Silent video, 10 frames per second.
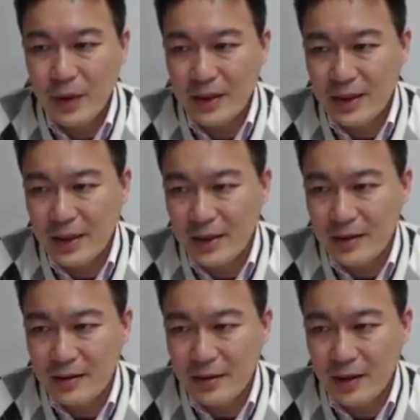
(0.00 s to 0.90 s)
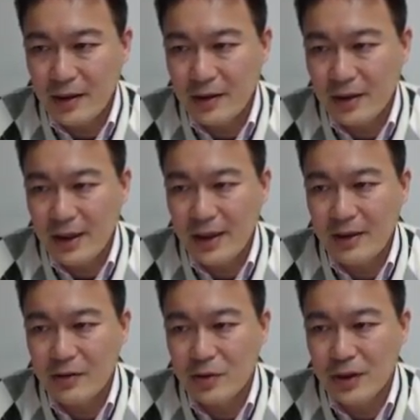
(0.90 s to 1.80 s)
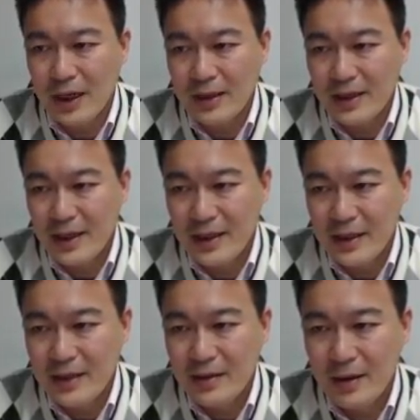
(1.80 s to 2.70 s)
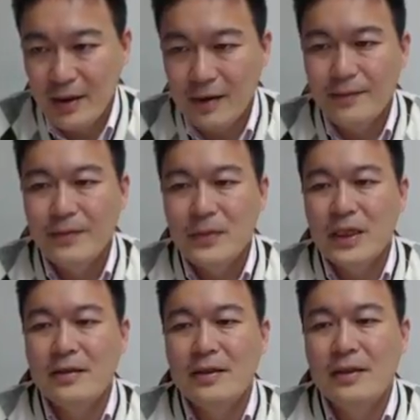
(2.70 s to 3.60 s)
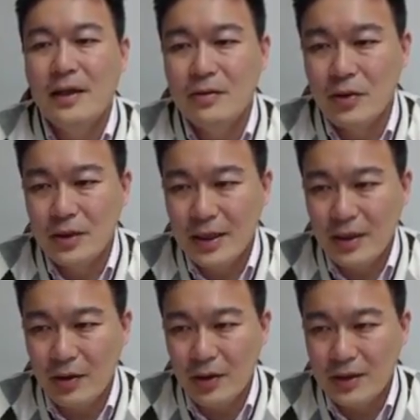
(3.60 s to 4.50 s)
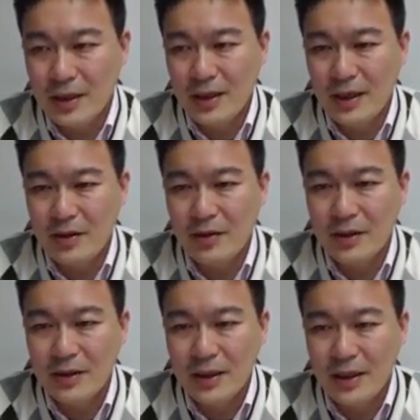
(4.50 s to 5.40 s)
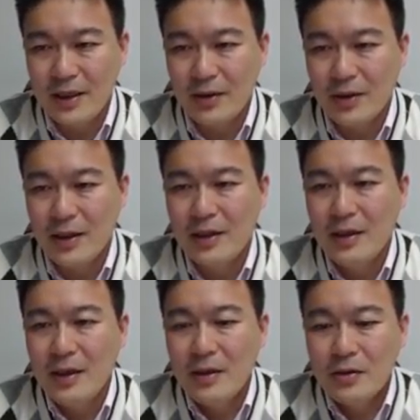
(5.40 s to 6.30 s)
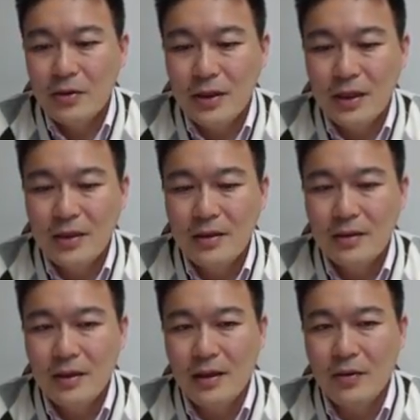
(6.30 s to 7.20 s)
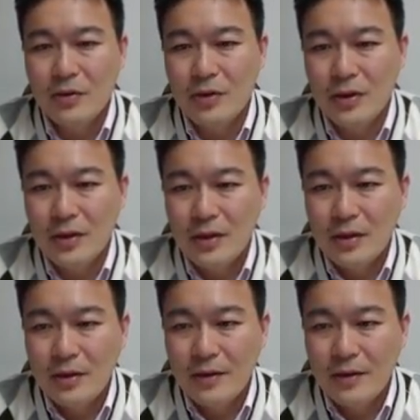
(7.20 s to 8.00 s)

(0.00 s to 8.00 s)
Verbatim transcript: 把这个呃 k l 除以 r 带一，好，这样子，然后所以这个有了，这个也有了，这个也有了，所以呢，然后我去